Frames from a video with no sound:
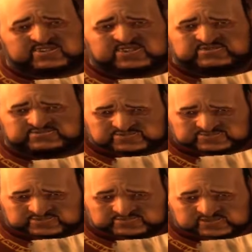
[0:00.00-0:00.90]
nur
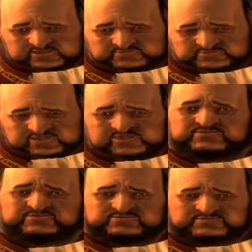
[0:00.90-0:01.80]
schade,
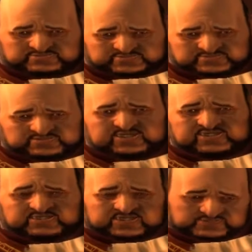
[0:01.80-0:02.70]
dass ihr es
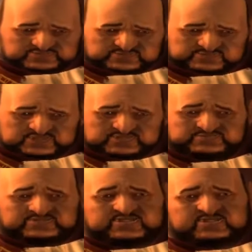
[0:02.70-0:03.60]
niemals
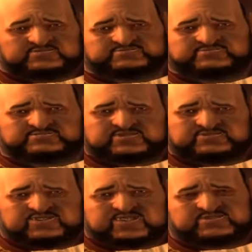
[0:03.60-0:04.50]
erfahren
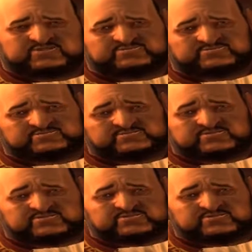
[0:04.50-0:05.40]

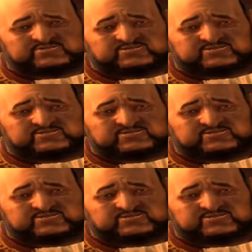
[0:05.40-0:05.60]
werdet.